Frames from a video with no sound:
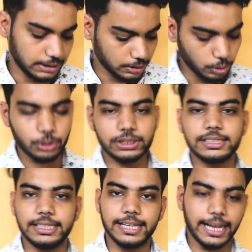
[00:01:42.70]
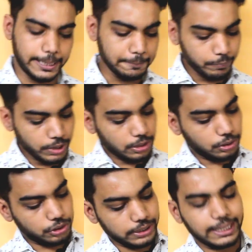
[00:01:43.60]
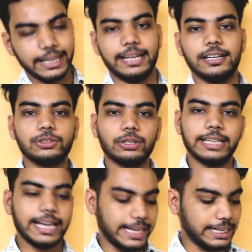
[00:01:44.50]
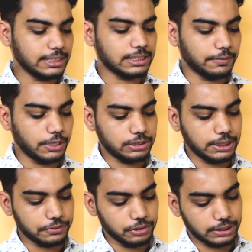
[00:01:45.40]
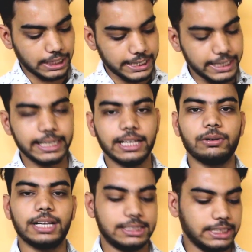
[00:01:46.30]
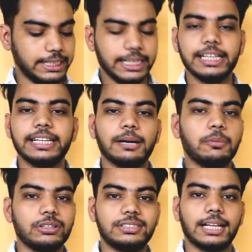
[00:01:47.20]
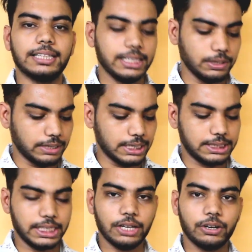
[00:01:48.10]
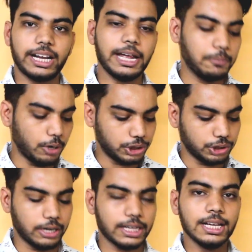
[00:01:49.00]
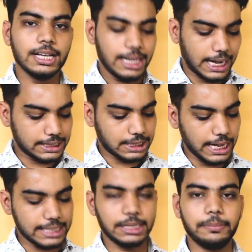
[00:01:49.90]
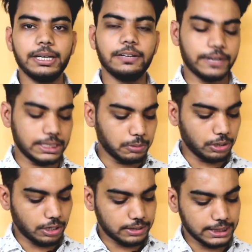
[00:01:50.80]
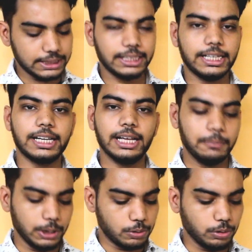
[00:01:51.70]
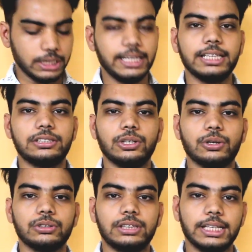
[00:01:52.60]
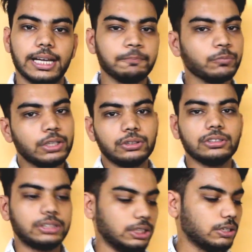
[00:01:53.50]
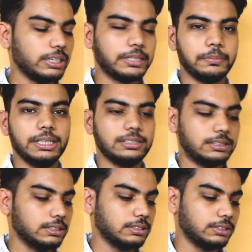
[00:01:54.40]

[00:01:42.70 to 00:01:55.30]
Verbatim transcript: लोगों से सीखा है तो जिनका एनस होता है एनस कवर हो सिर्फ उतना ही टेल होना चाहिए टेल इनका बहुत ज़्यादा नहीं होना चाहिए और ना ही बहुत शॉर्ट आजकल ऐसे भी फ्रेंच बुलडॉग्स हैं जिनकी टेल बिल्कुल ही ज़ीरो होती है तो ज़ीरो इट मीन्स